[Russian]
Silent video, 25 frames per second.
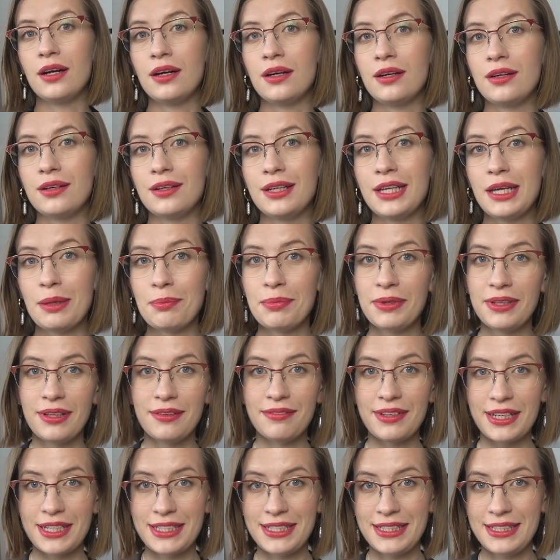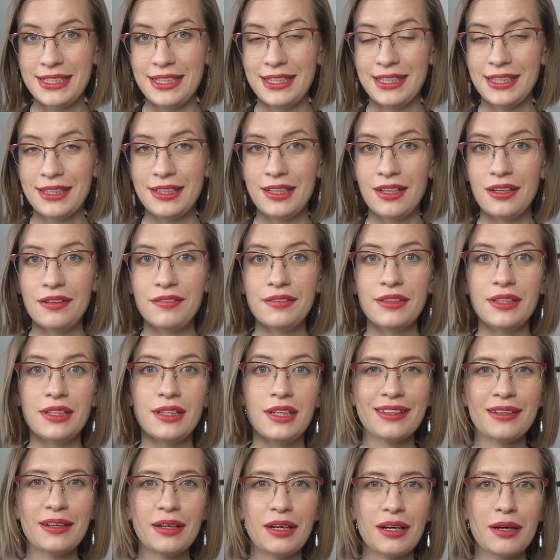А, я была в России недавно.
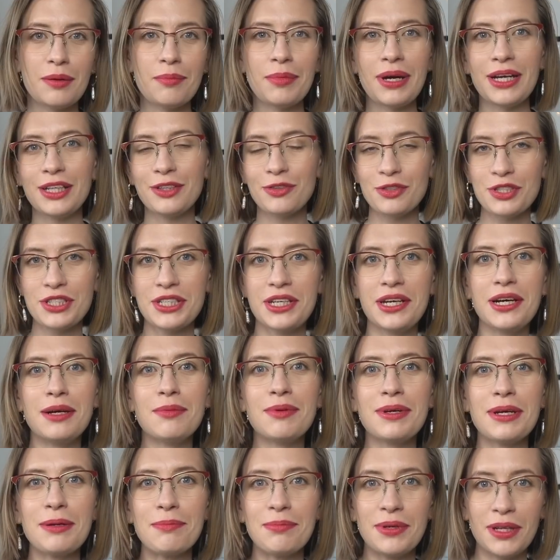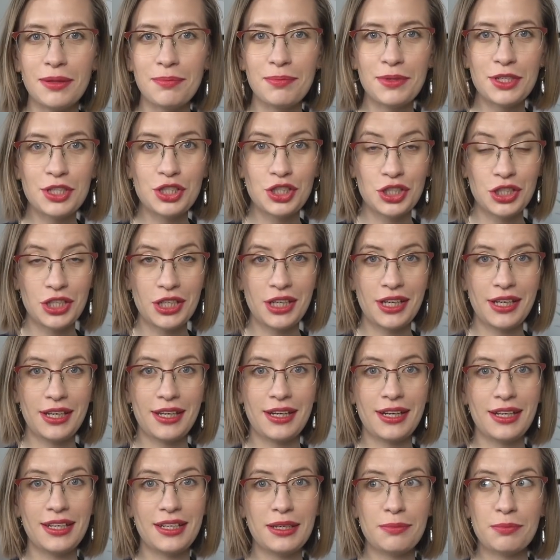А, мои друзья, мои подписчики,
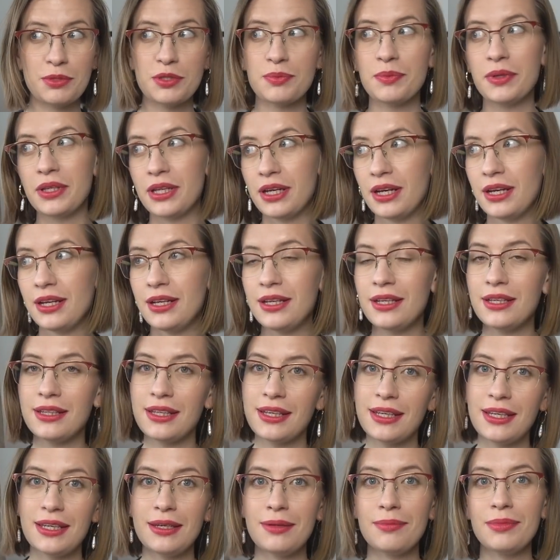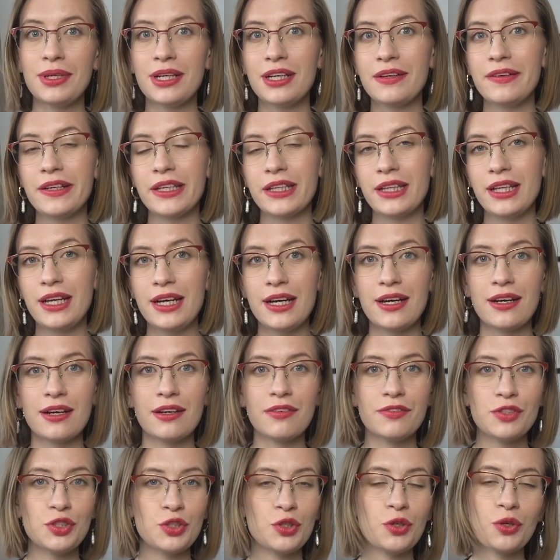они посмотрели и такие мне говорят,
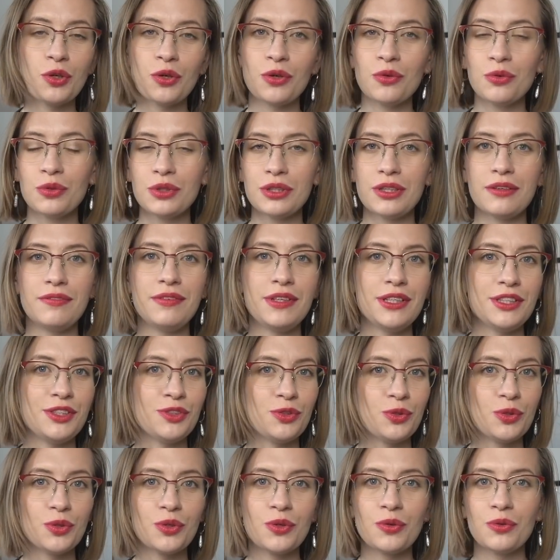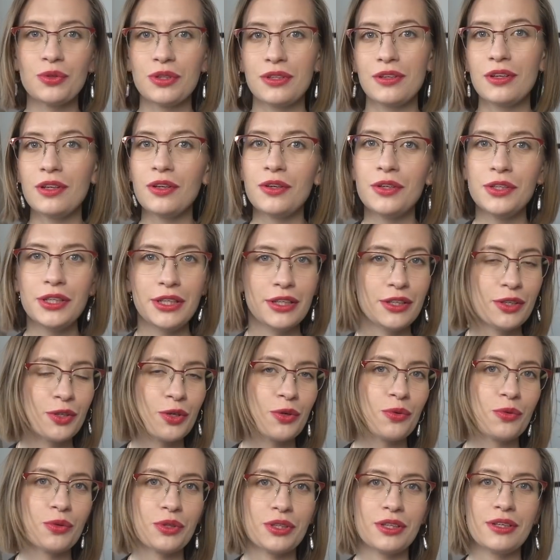Лара, все круто, видео круто, Лондон
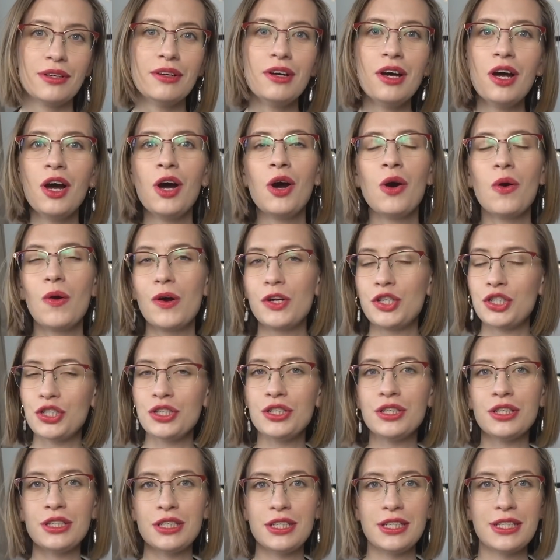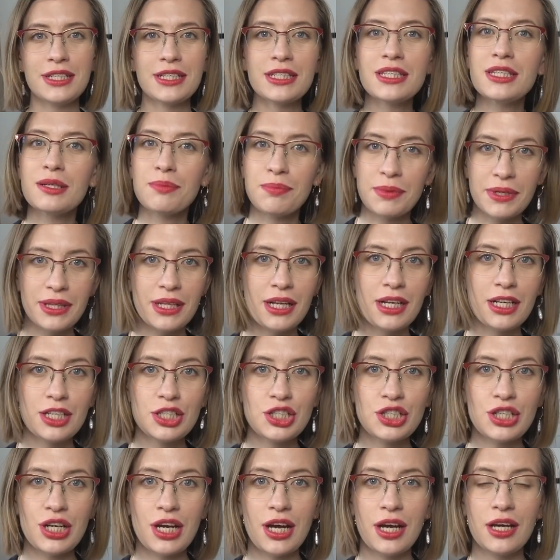круто, очень интересно,
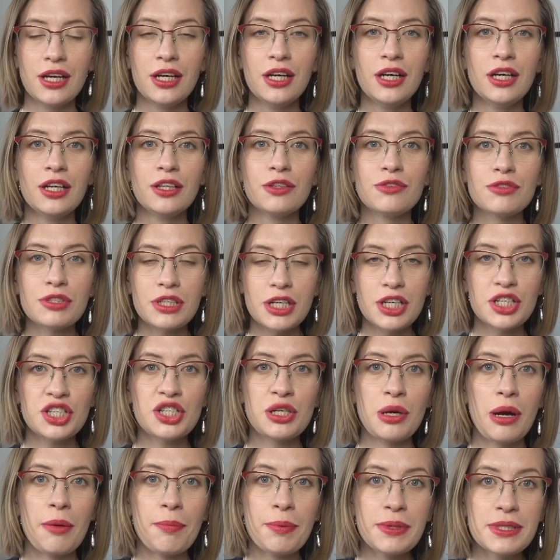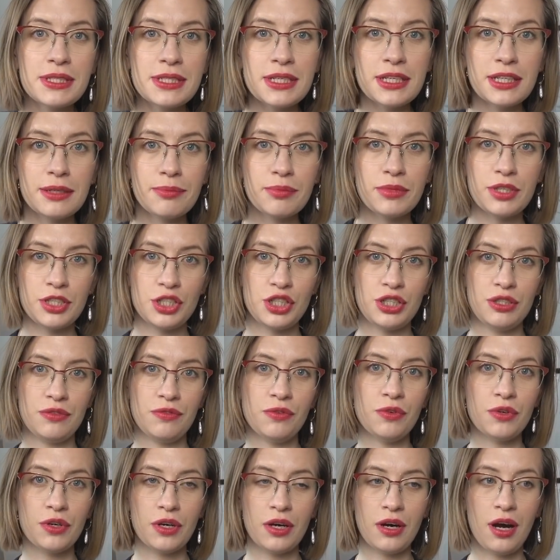продолжай. Но «Ну скажи, а по ценам-то
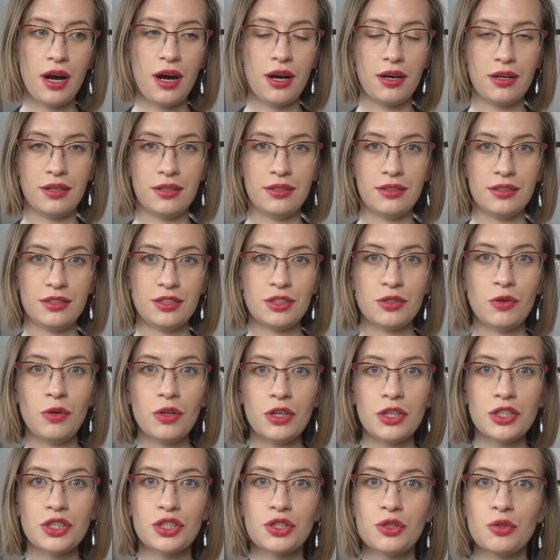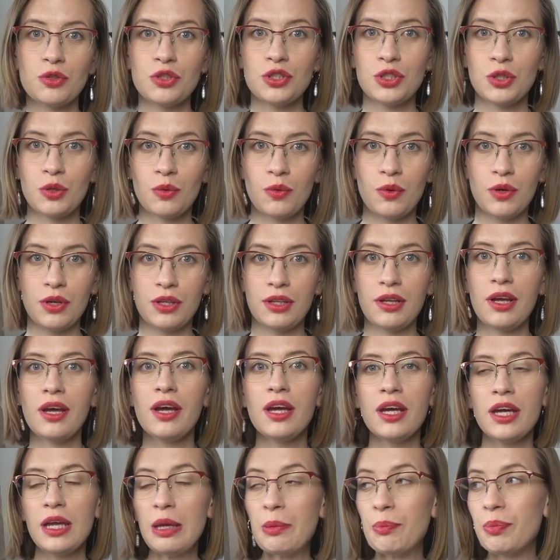чего, как? сколько что стоит.
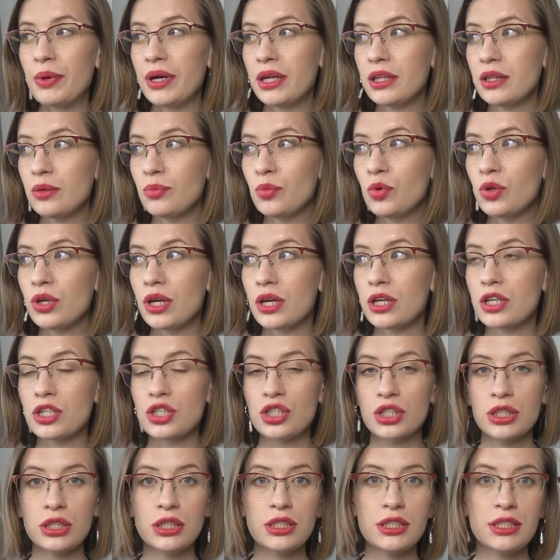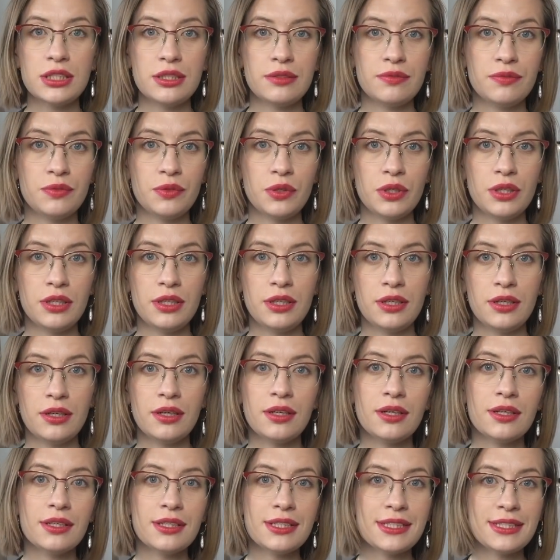И поэтому я решила
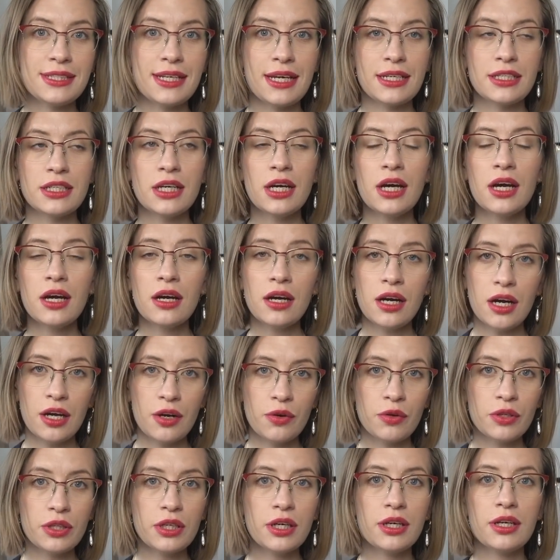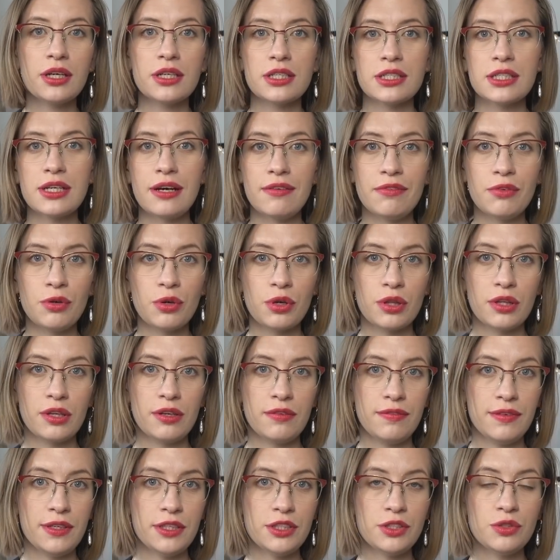сегодня снять короткое
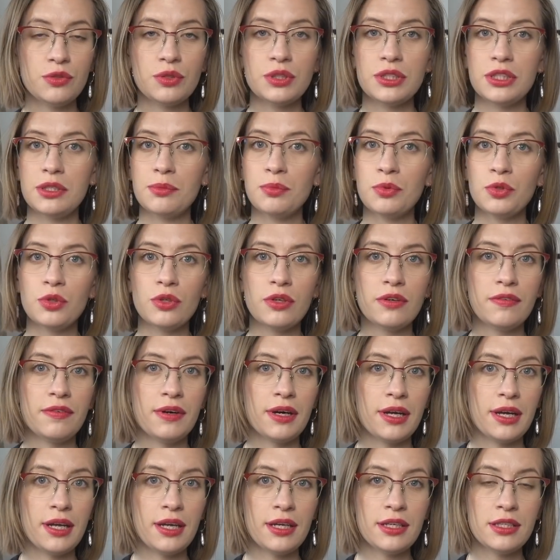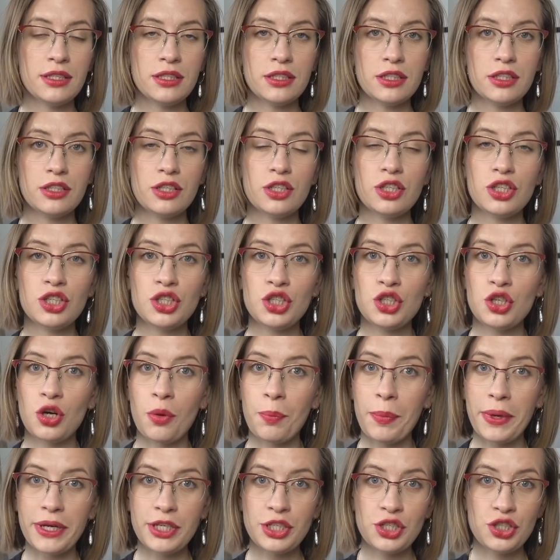разговорное видео, где я буду говорить, чё
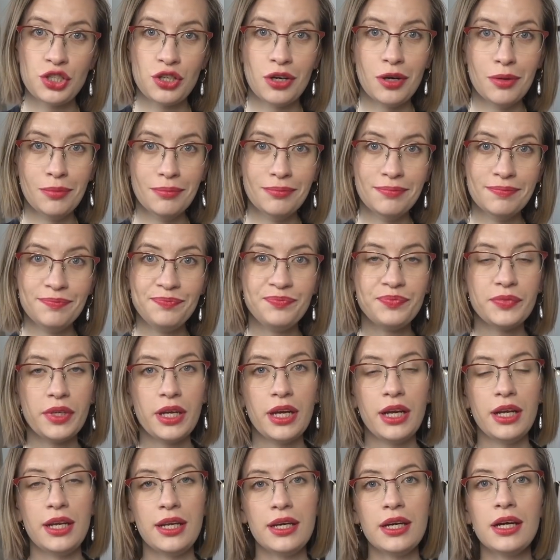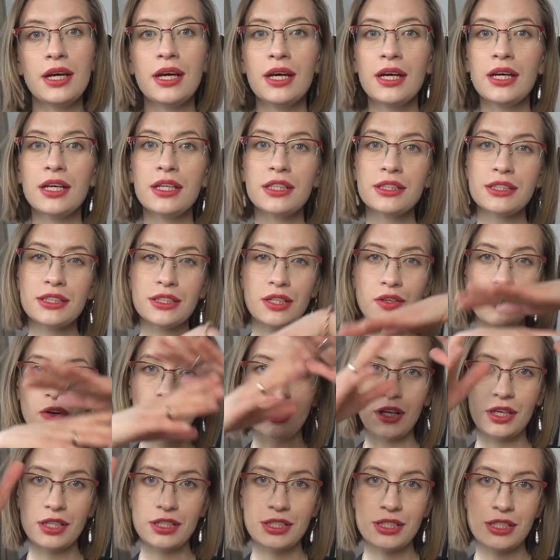почем или
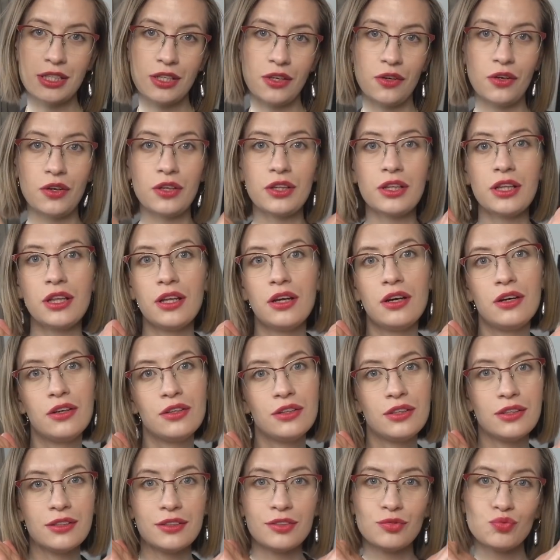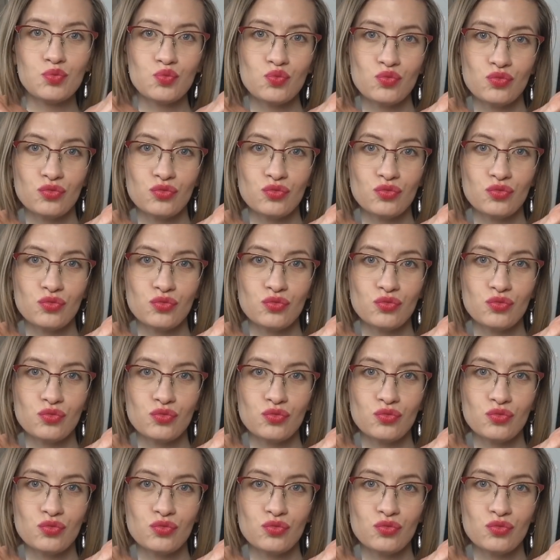сколько стоит Лондон.